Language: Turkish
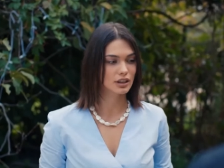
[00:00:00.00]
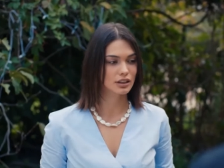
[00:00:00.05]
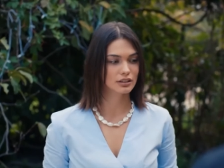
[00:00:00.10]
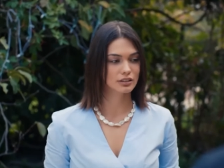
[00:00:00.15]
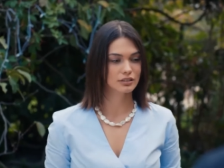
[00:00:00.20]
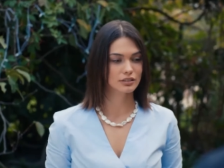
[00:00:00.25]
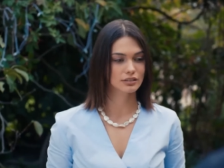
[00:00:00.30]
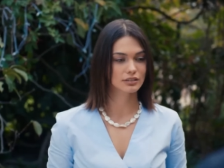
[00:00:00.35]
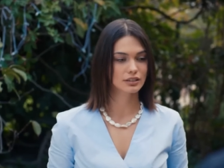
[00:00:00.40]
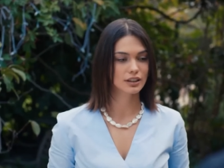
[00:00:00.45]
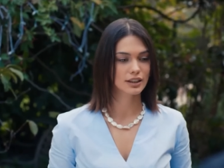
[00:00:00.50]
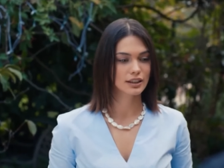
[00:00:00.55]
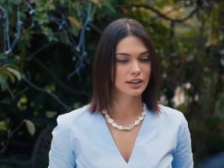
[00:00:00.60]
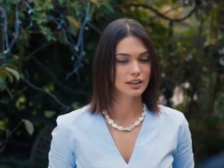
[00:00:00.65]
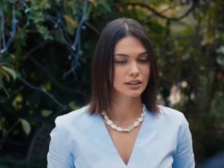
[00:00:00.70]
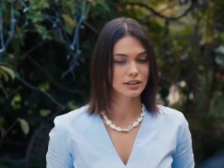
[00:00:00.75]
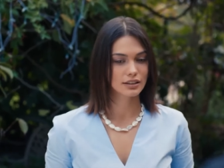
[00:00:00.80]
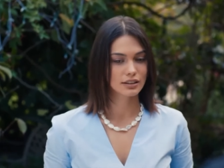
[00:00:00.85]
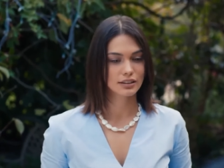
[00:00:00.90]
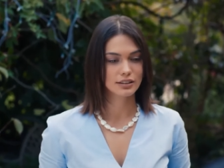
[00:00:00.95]
Ee,
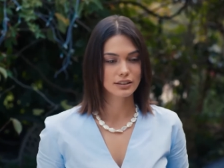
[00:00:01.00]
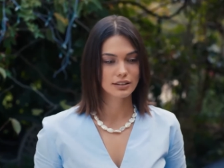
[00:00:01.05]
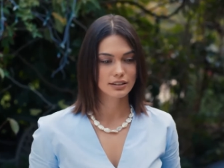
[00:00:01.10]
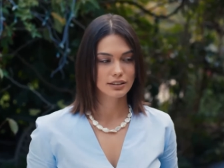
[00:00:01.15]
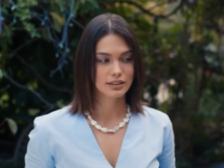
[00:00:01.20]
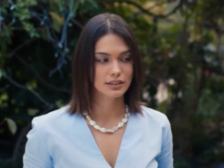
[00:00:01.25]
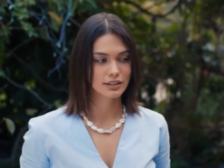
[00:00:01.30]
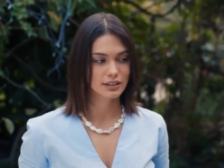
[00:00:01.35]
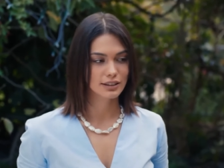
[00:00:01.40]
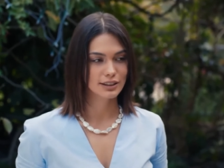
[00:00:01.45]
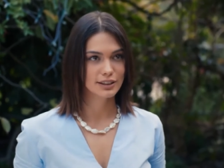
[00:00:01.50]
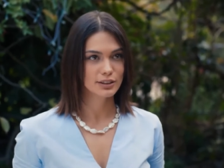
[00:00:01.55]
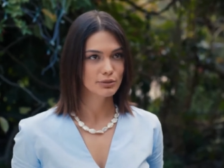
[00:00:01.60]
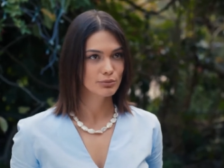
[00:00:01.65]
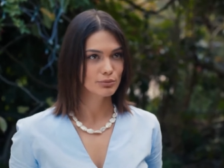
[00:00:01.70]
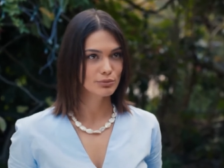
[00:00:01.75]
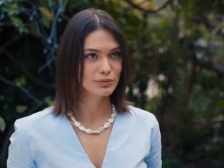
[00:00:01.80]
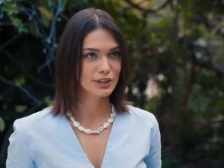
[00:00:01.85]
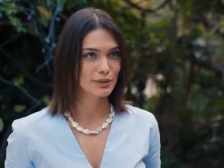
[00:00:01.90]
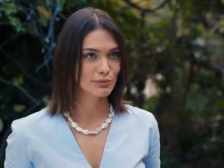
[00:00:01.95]

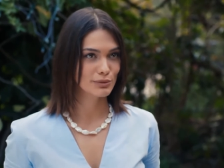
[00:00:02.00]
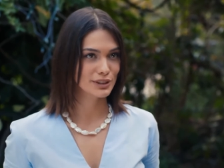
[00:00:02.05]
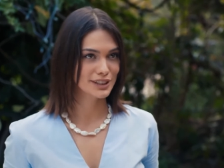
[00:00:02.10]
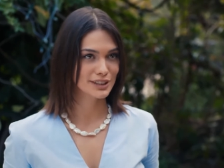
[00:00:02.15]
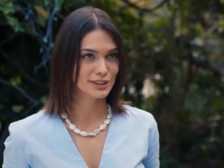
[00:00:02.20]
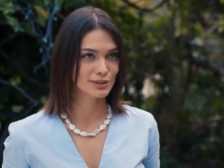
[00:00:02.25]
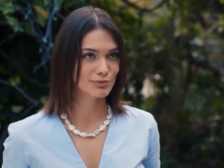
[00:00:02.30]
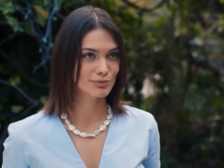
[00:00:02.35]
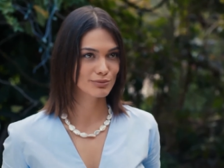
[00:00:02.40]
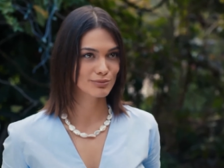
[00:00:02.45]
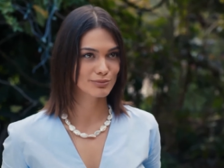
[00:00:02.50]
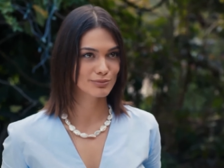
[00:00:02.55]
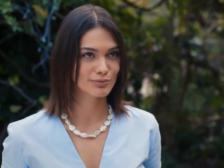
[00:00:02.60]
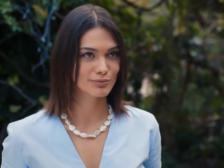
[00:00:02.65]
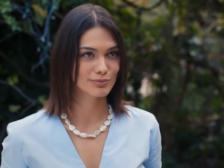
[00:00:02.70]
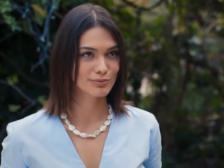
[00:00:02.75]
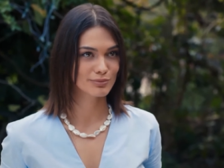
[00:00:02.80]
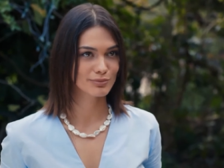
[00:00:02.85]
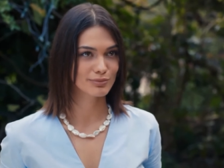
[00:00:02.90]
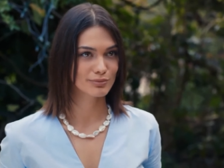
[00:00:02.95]
iyiyim demiştim.
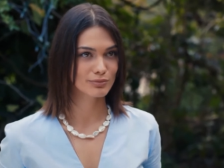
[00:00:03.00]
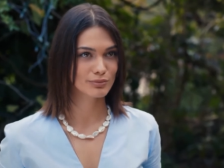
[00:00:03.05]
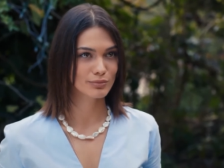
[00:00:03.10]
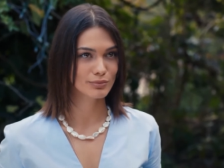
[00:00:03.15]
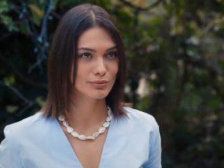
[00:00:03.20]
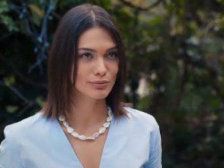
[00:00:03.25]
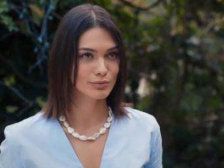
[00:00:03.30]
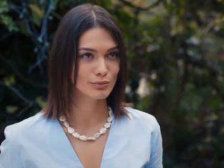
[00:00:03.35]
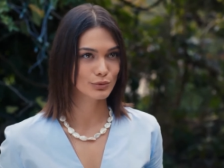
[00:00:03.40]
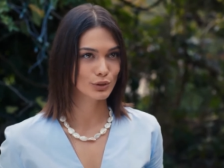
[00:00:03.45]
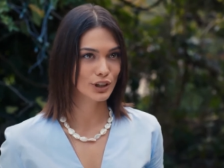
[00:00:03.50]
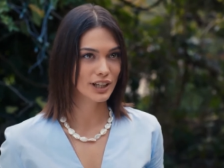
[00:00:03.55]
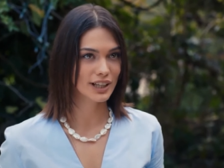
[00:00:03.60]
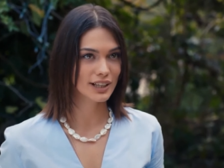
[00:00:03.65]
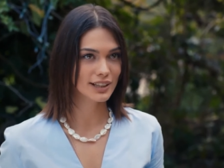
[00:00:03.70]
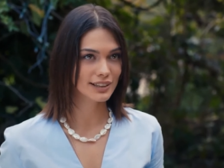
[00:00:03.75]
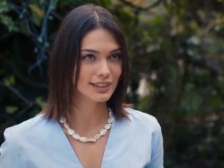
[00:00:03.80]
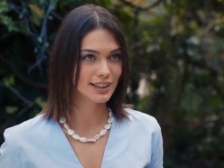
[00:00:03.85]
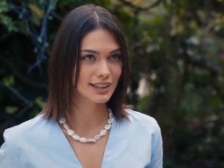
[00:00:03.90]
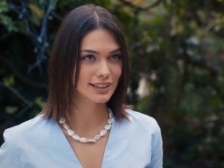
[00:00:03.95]

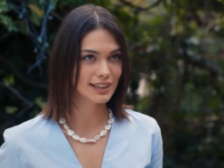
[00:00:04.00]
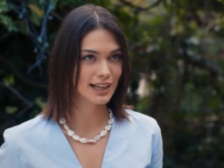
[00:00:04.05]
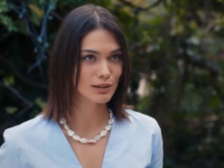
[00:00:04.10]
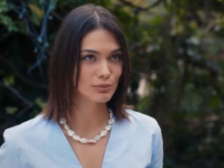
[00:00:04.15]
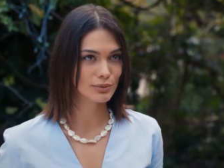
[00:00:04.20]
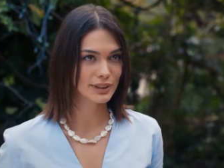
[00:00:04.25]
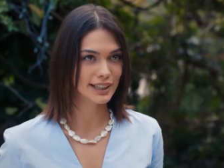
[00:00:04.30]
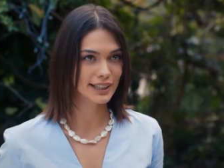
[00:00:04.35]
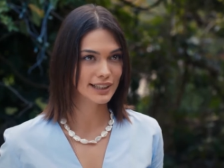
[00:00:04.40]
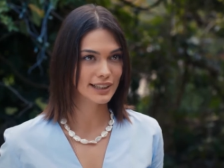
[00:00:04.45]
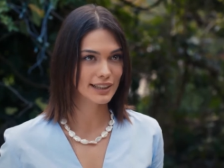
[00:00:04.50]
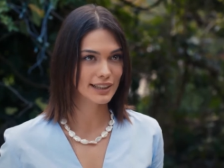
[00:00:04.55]
Buraya kadar gelmene